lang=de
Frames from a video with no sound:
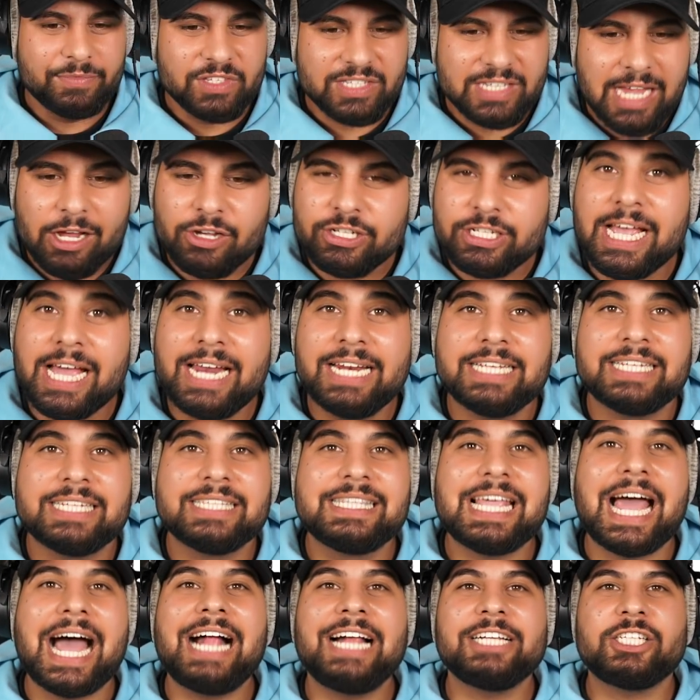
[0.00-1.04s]
Sag euch ehrlich,
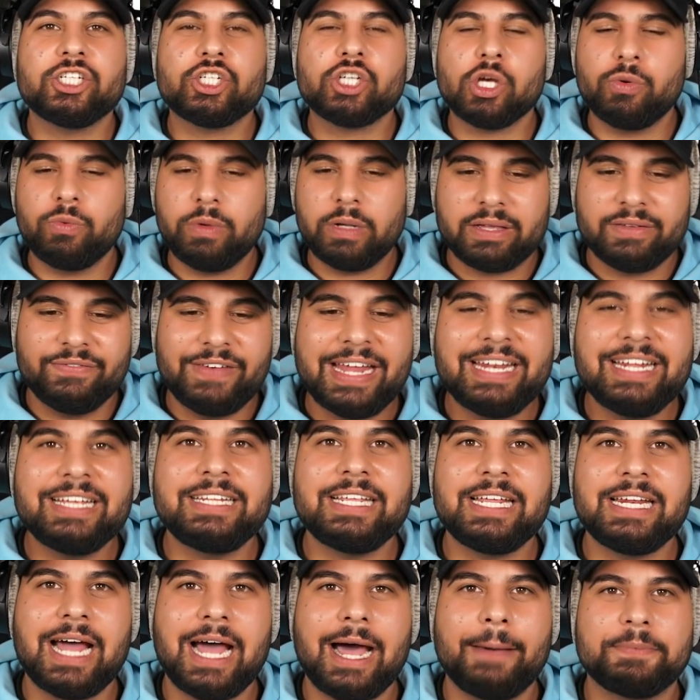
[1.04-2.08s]
der alte John Wick, wenn ihr
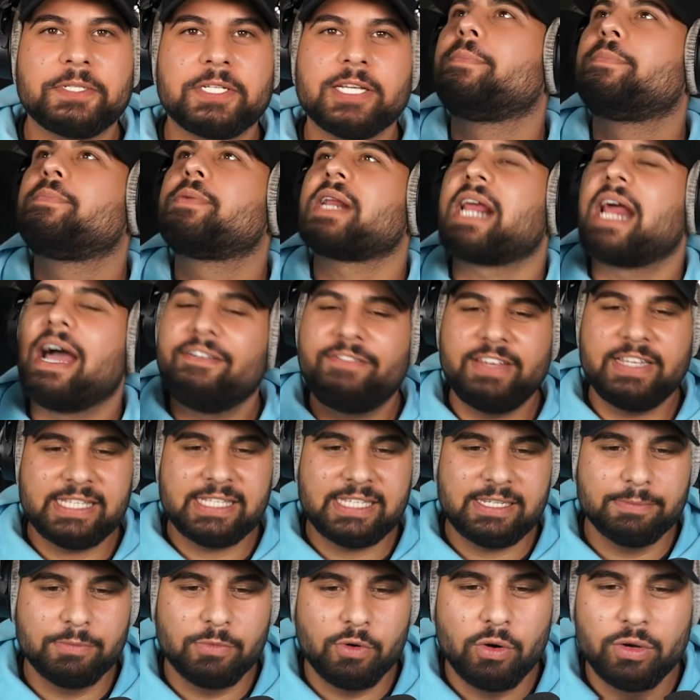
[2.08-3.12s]
den habt,
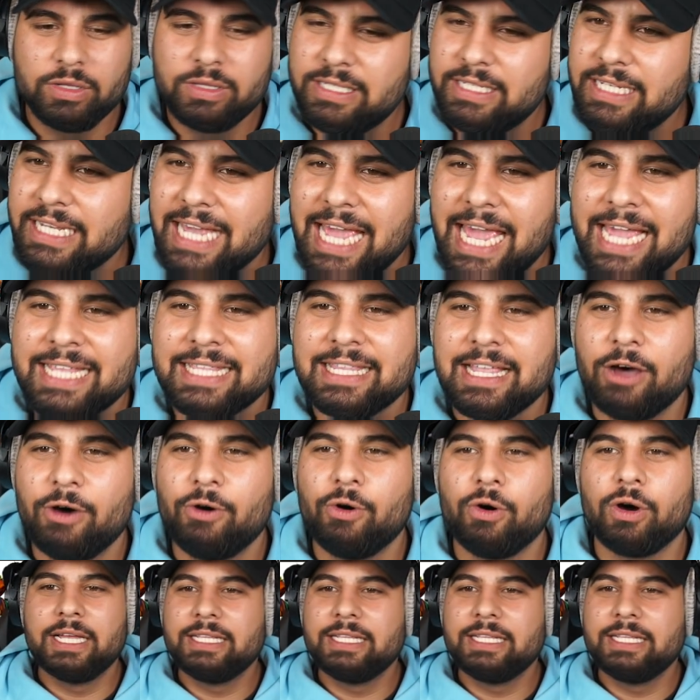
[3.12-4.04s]
bravissimo. Direkt da hoch.